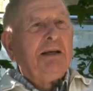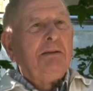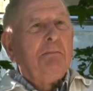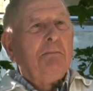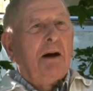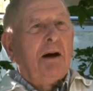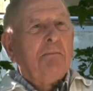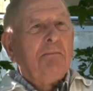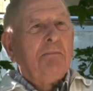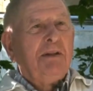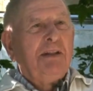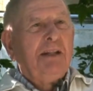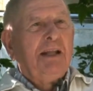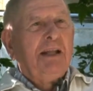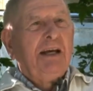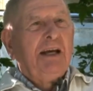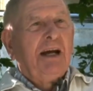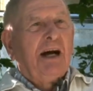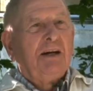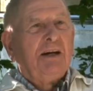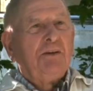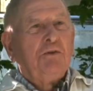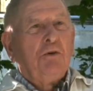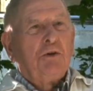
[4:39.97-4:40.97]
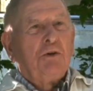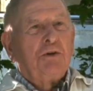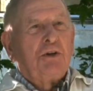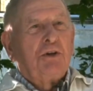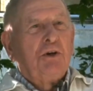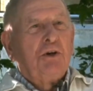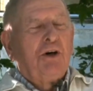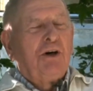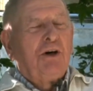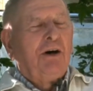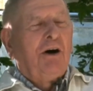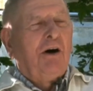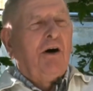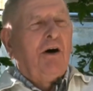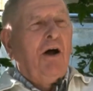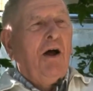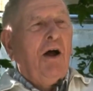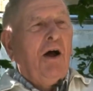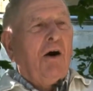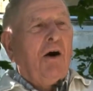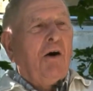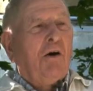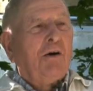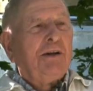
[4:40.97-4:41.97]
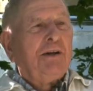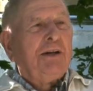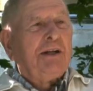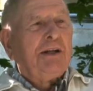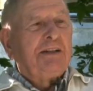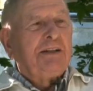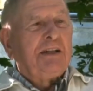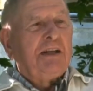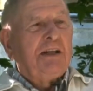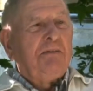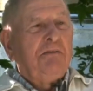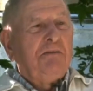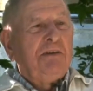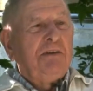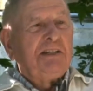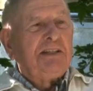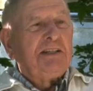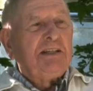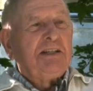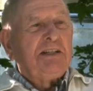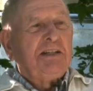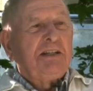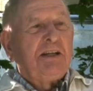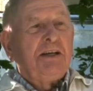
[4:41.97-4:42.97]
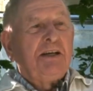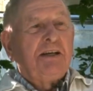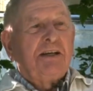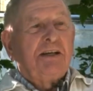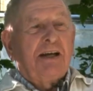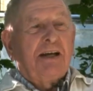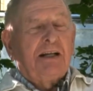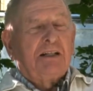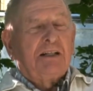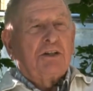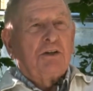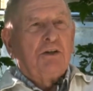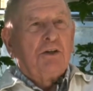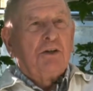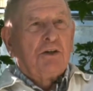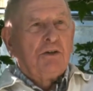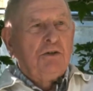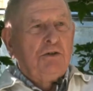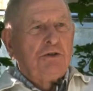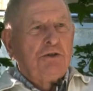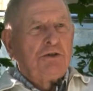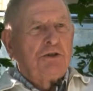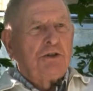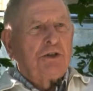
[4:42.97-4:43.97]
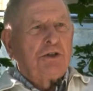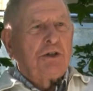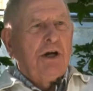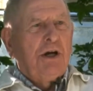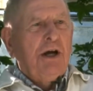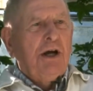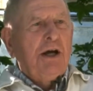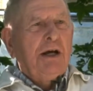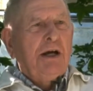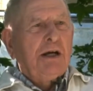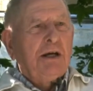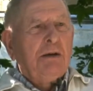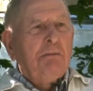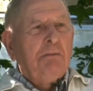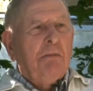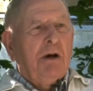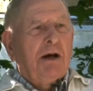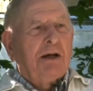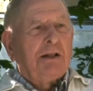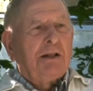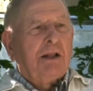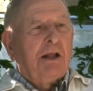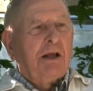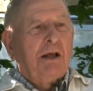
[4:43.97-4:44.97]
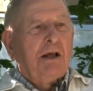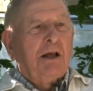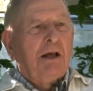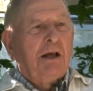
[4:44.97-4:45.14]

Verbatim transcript: et il m'a mené en auto, on a été visiter quelques ruches et,